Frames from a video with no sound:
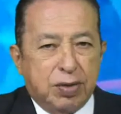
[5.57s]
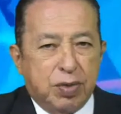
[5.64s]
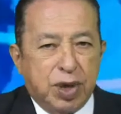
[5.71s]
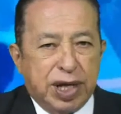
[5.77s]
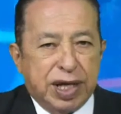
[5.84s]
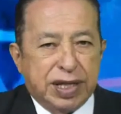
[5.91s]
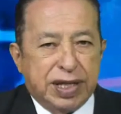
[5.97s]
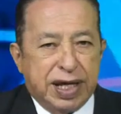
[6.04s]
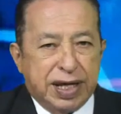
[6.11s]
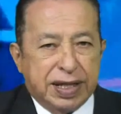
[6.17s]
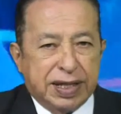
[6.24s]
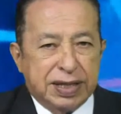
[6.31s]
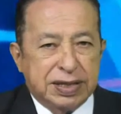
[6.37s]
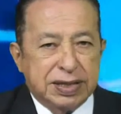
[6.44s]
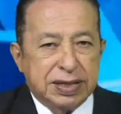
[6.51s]
buenas
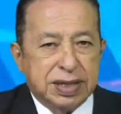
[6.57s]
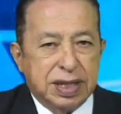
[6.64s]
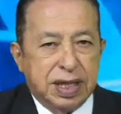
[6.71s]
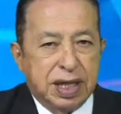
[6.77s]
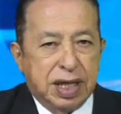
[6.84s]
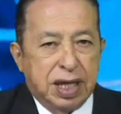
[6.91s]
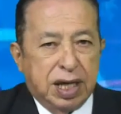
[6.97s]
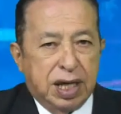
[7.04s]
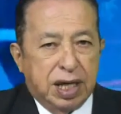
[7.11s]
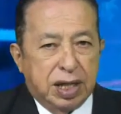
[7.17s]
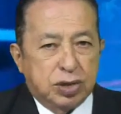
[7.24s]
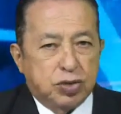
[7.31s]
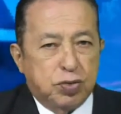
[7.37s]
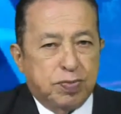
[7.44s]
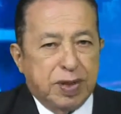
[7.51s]
tardes.
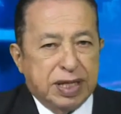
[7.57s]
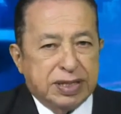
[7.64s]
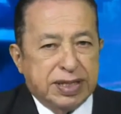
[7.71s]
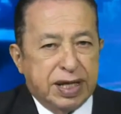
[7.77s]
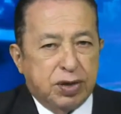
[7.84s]
Es un placer